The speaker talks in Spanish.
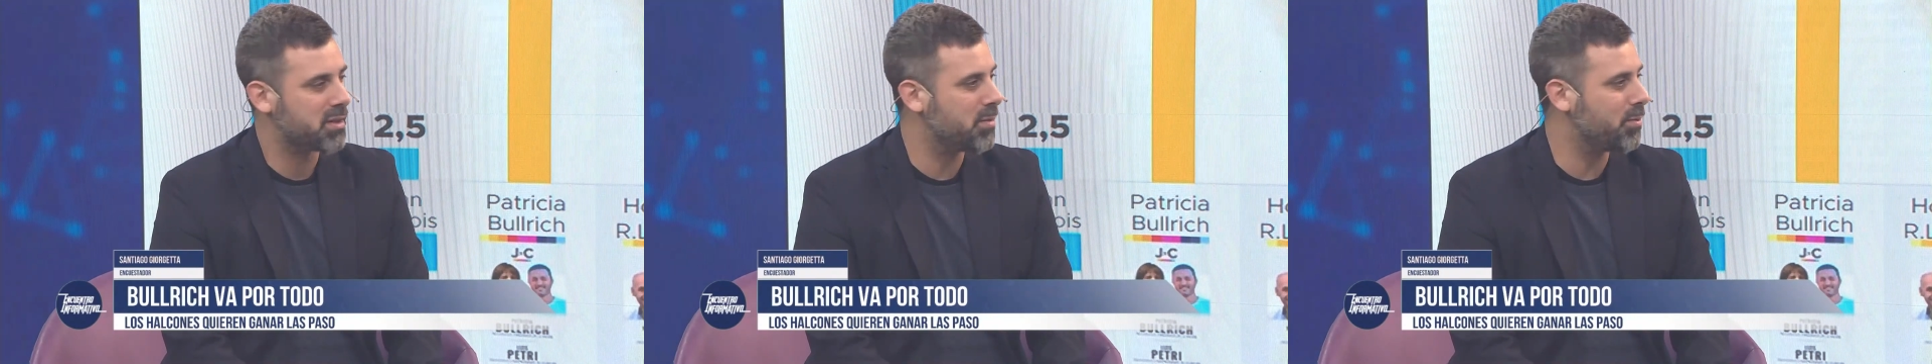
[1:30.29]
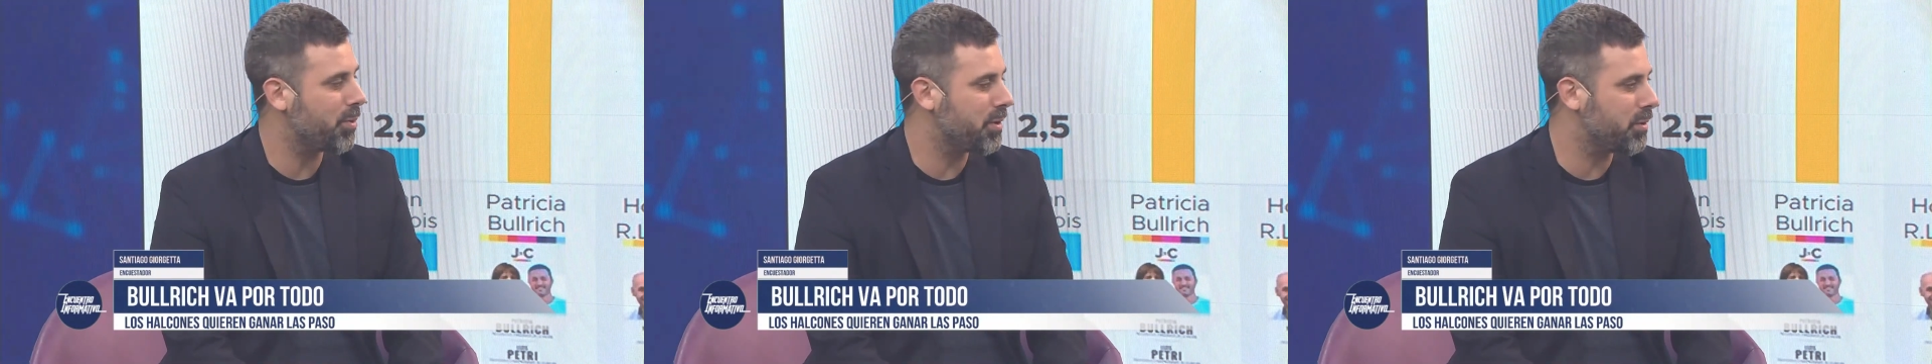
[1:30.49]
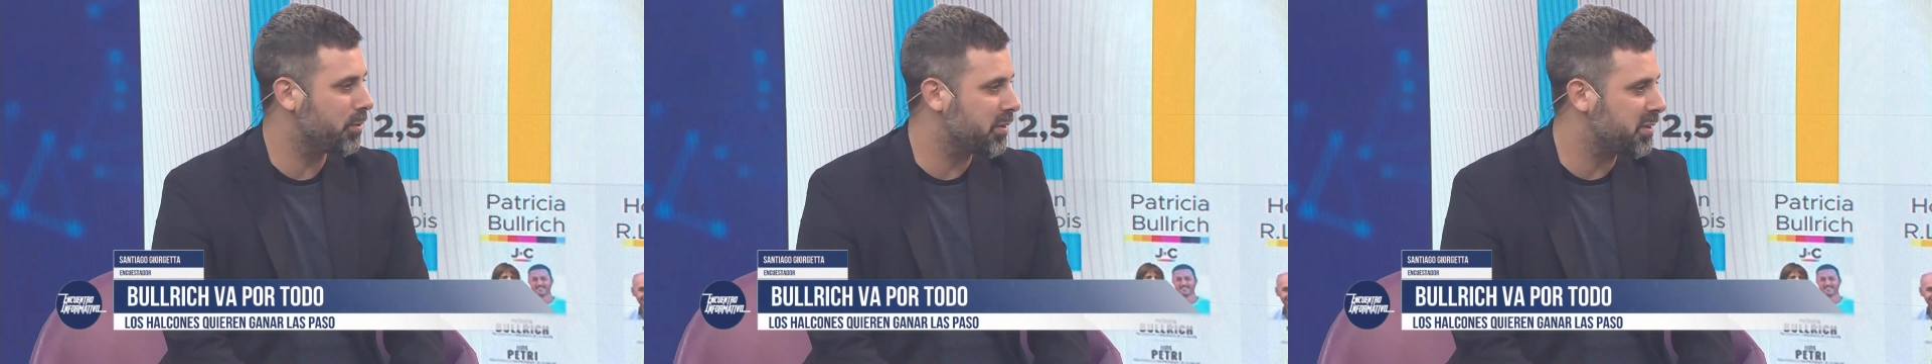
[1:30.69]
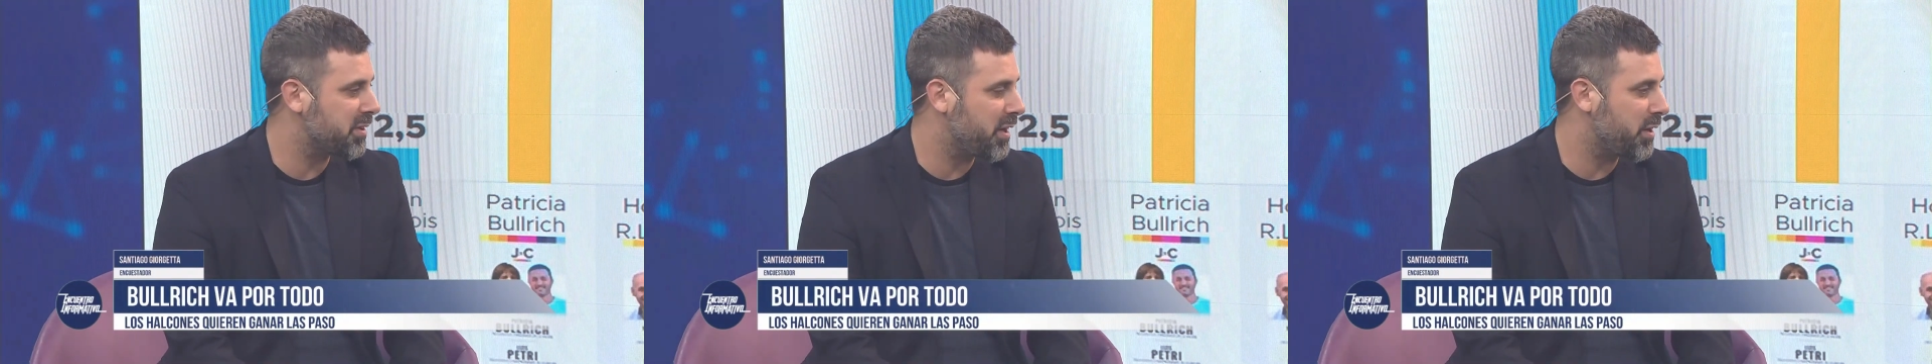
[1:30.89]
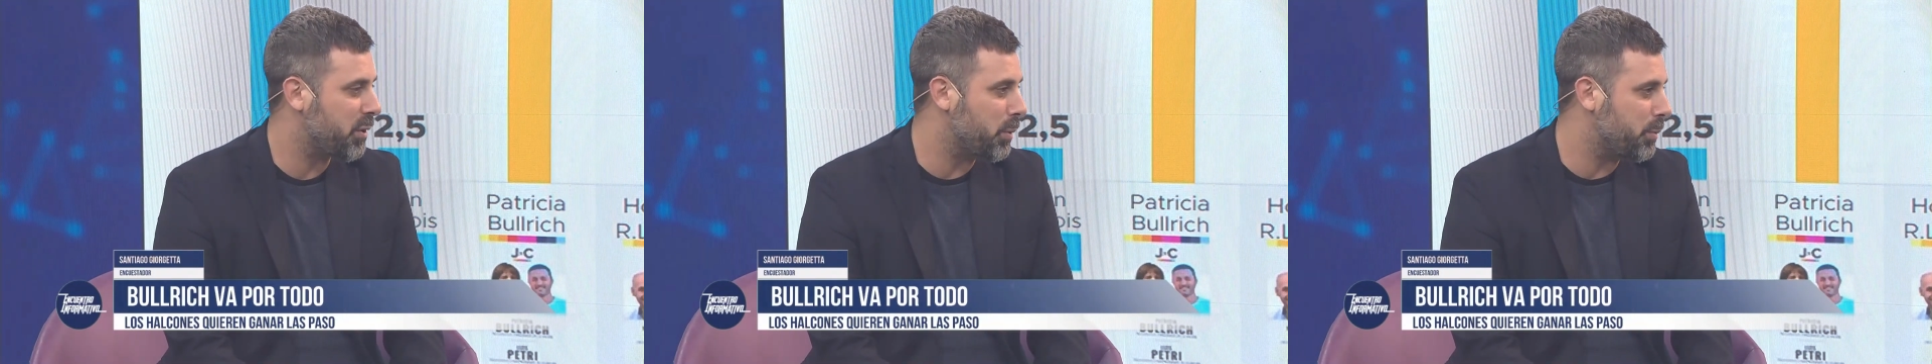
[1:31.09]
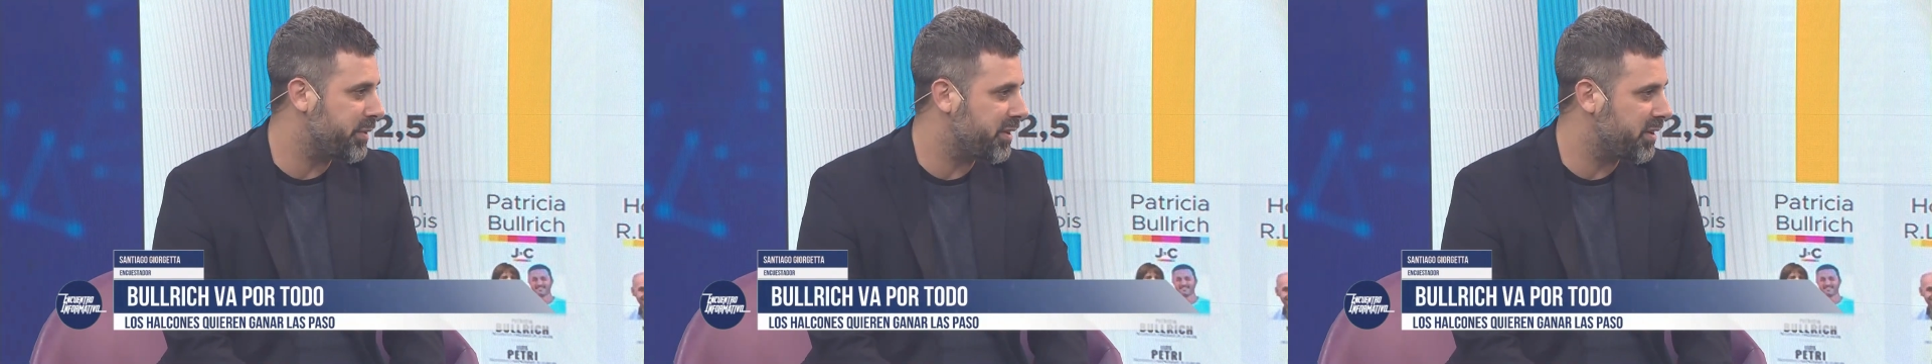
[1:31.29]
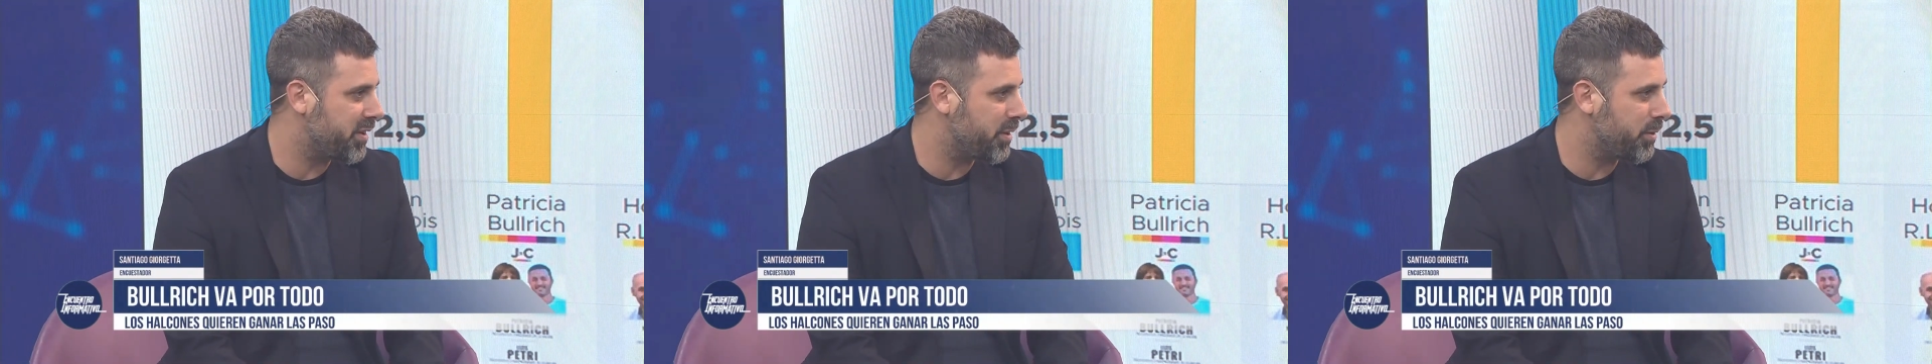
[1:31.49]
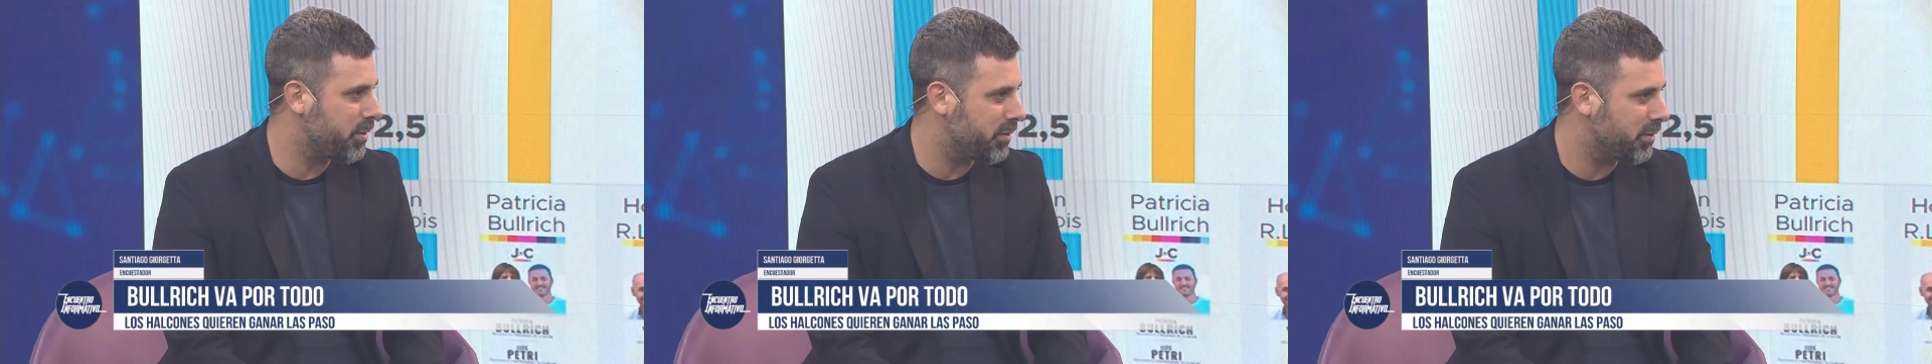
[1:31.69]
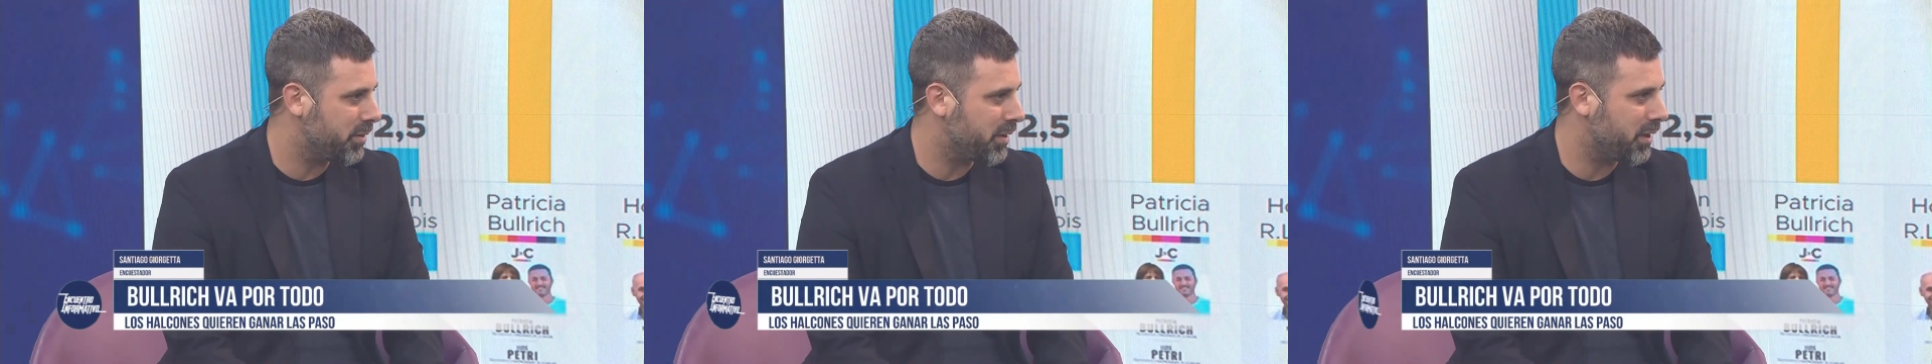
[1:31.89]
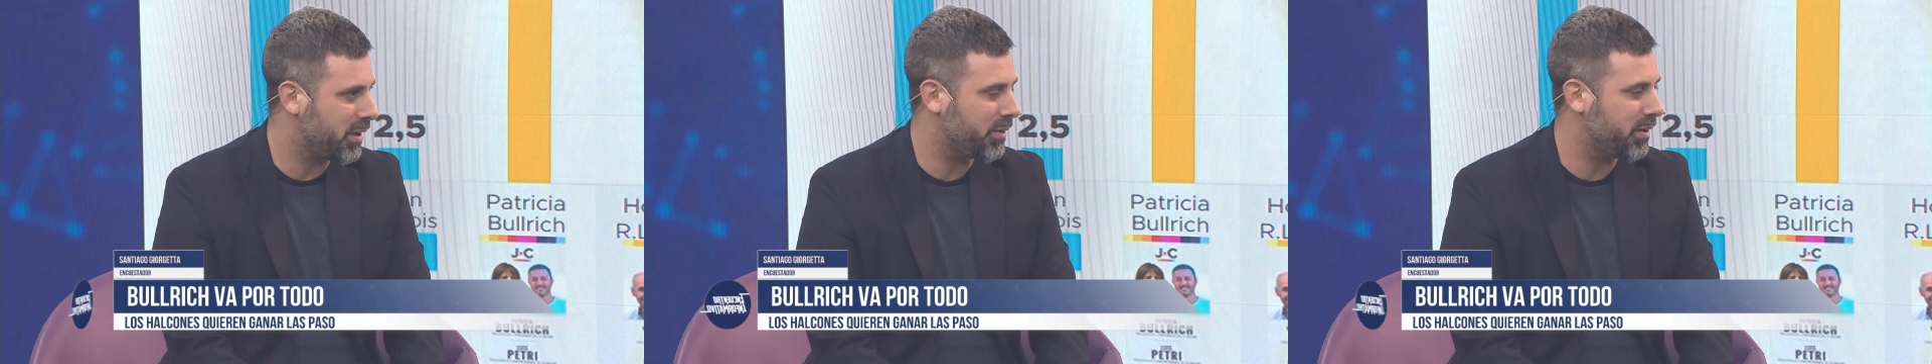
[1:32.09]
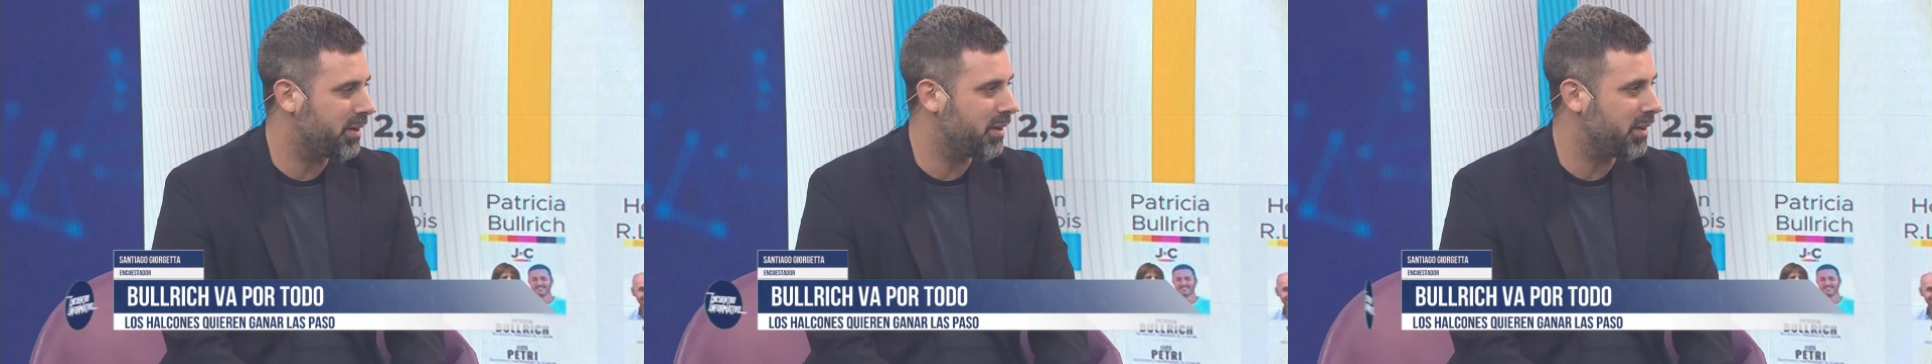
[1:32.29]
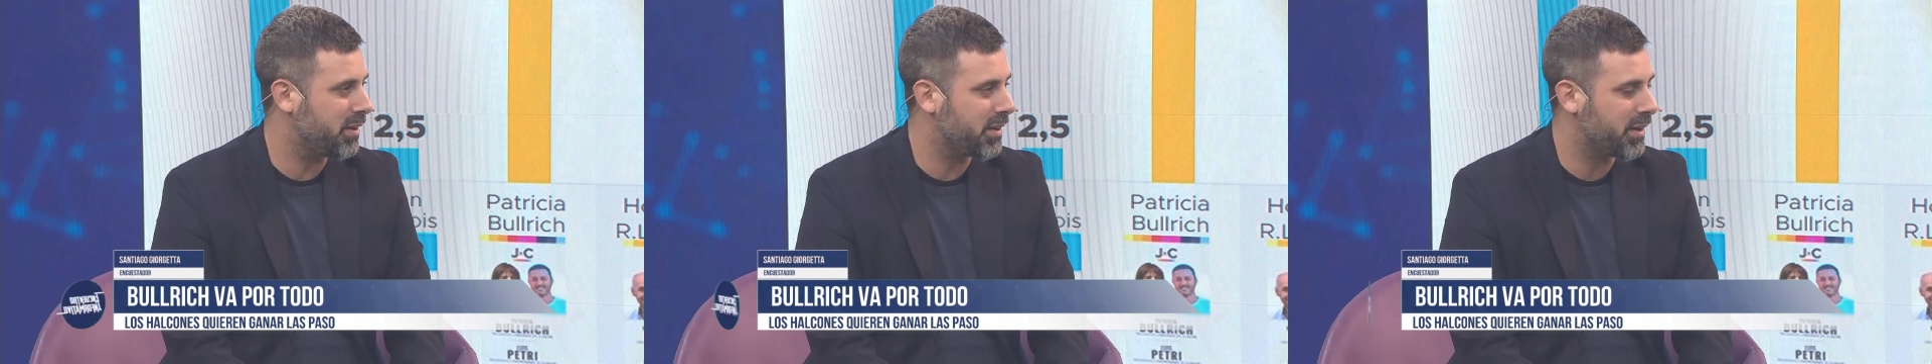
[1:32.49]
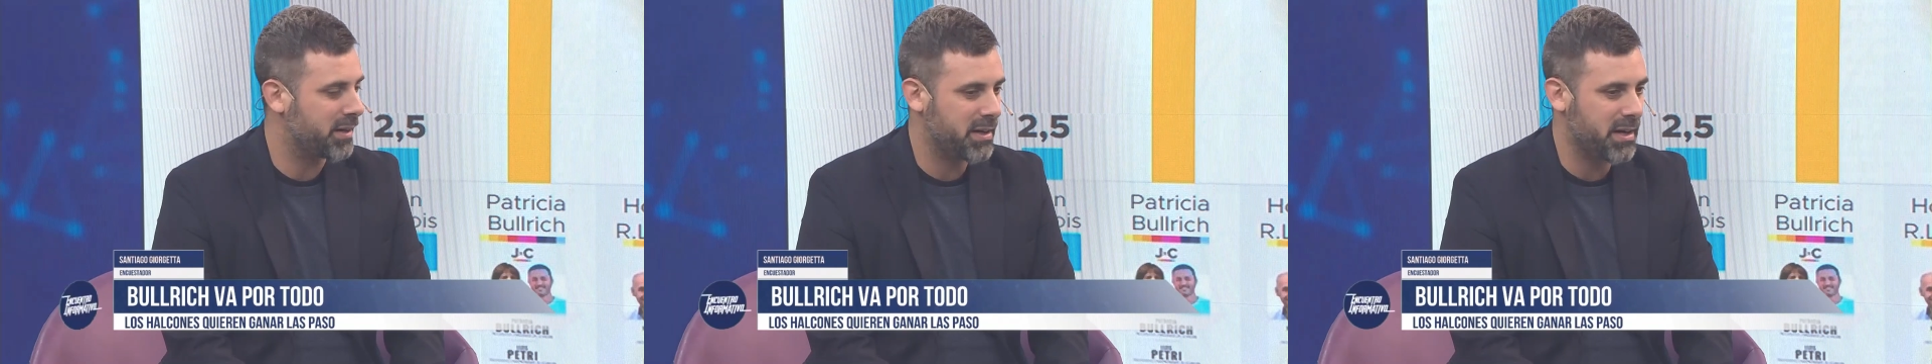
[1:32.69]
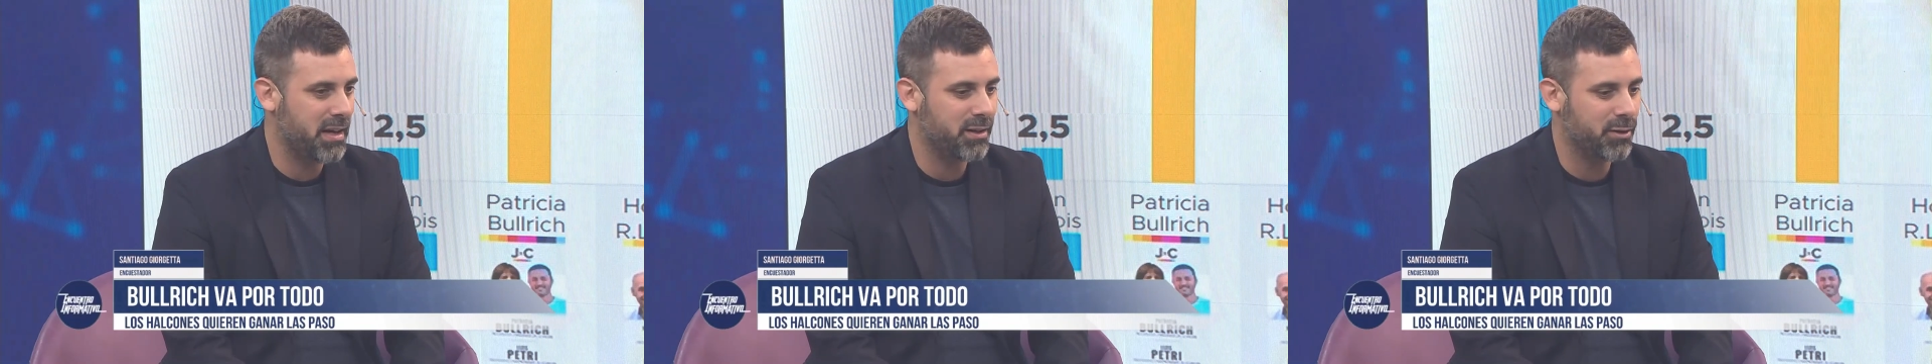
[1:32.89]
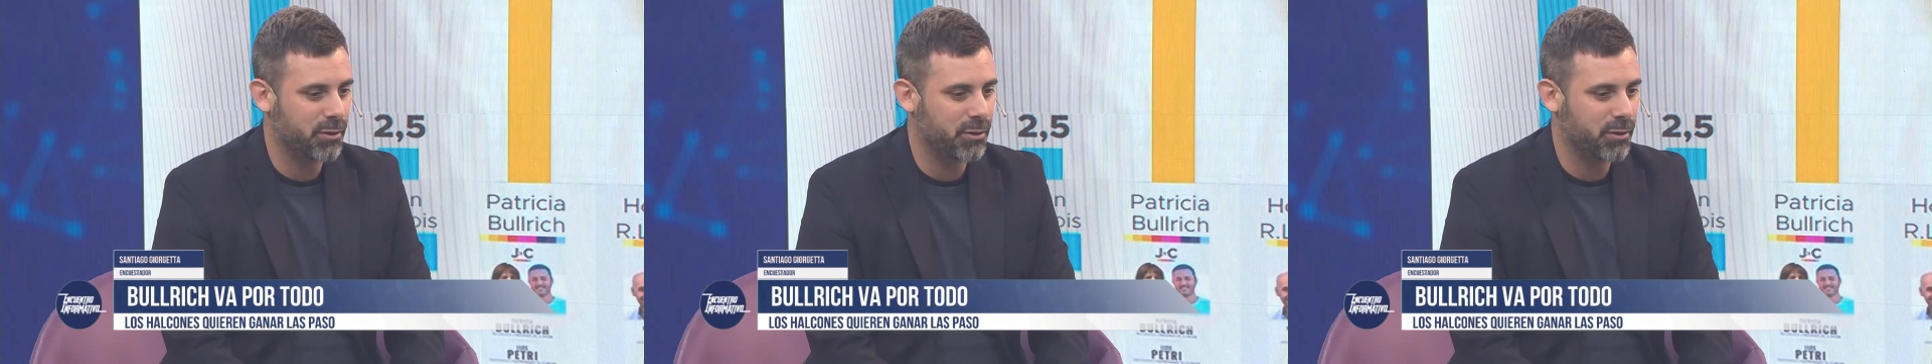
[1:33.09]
seguimos viendo un escenario competitivo a nivel general,